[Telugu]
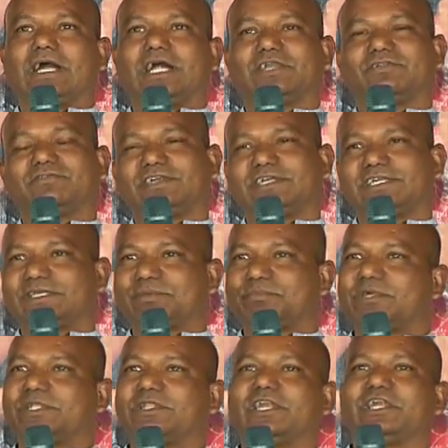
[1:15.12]
అటువంటి
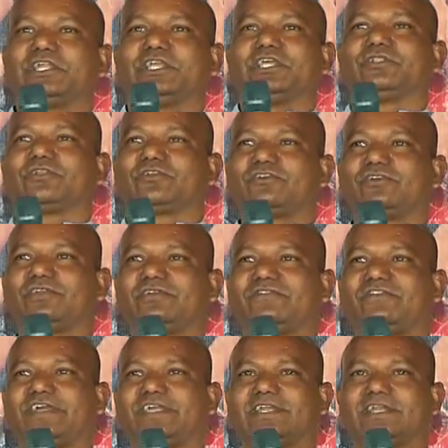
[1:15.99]
ఇబ్బందులన్నీ ఎదుర్కొని
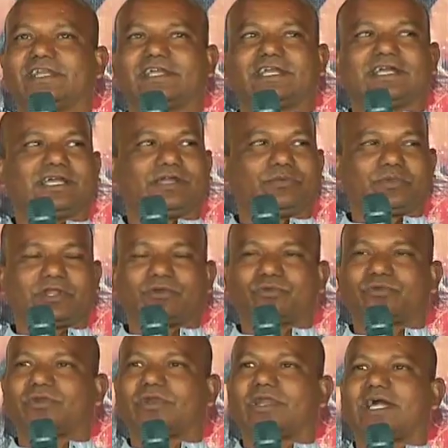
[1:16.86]
ఫైనల్గా ఇప్పుడు
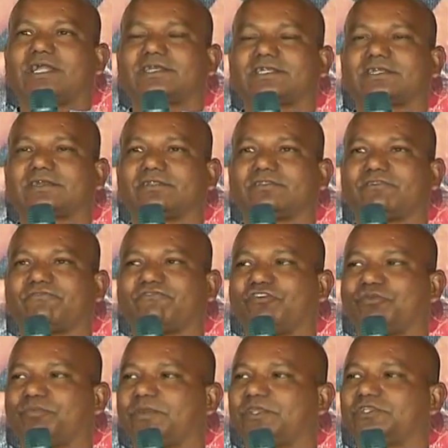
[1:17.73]
అనుకున్న ఆర్టిస్టులతో
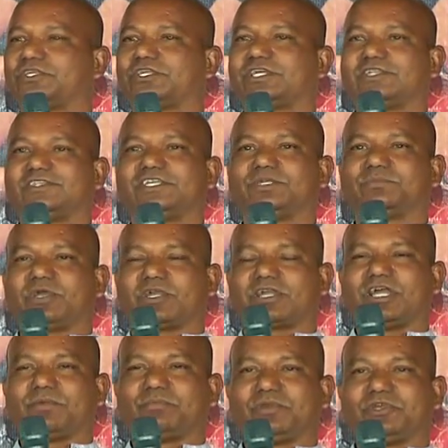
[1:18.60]
ఫుల్ ప్లెజ్డ్గా సినిమా
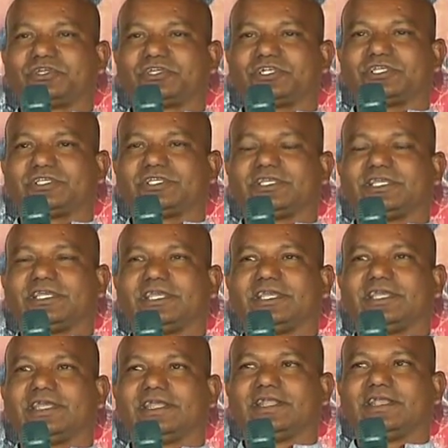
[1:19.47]
కంప్లీట్ చేసి
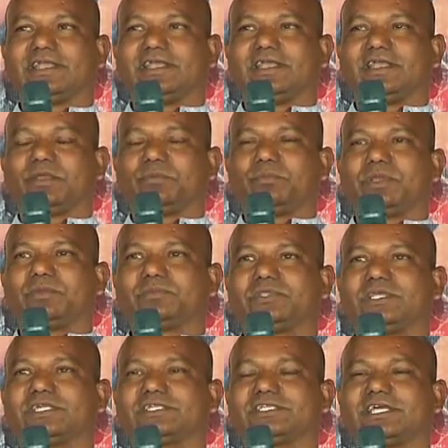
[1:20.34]
మేము
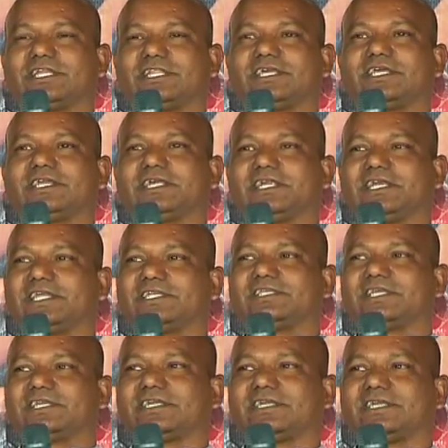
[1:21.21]
సెన్సార్ దగ్గరికి
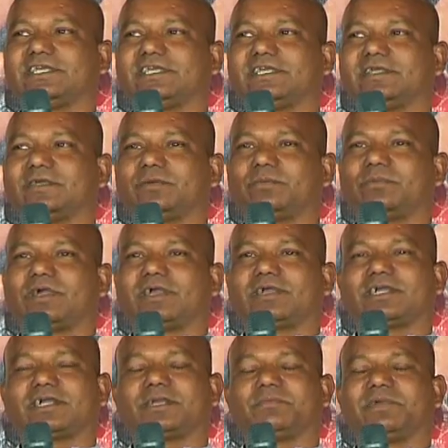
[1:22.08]
వెళ్ళేసరికి
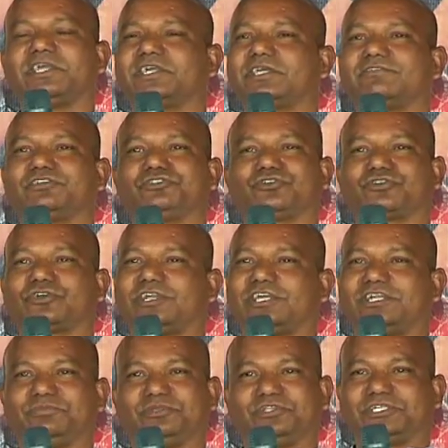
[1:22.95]
మాకు అక్కడ భయంకరమైన చుక్కలు
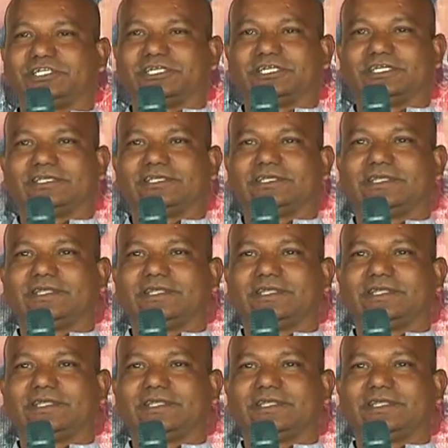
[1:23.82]
కనిపించాయండి